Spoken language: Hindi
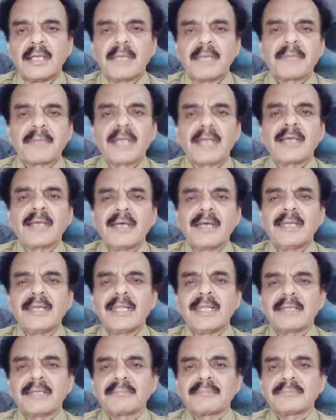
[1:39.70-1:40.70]
इमरान खान
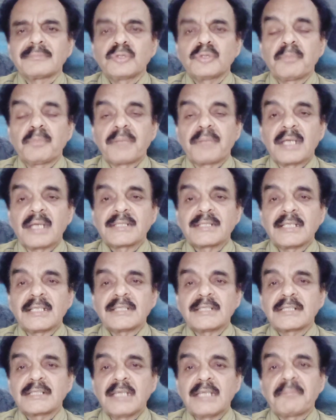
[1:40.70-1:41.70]
ने जो बड़ा
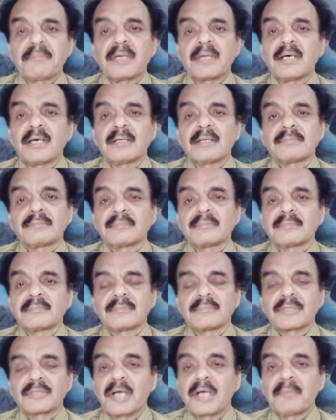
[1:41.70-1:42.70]
चैलेंज किया बड़ा
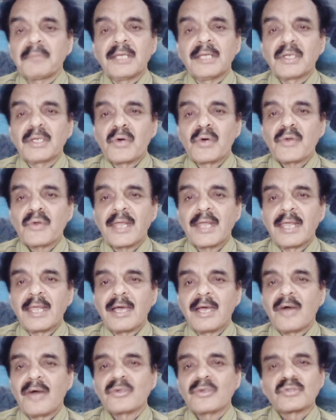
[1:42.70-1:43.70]
काबिल गौर है
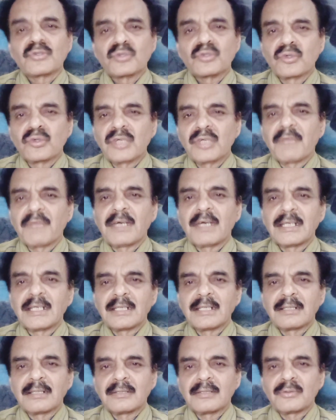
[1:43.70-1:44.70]
और सुनने
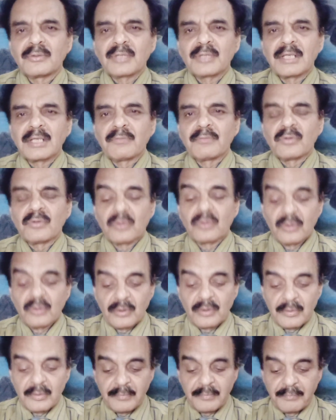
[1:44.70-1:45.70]
वाली उनकी वो
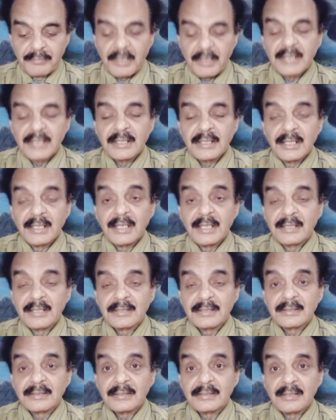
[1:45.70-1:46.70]
बात है
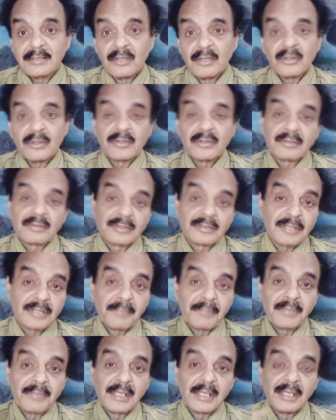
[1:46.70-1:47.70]
और
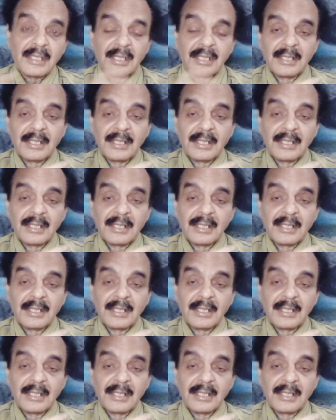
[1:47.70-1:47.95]
सबके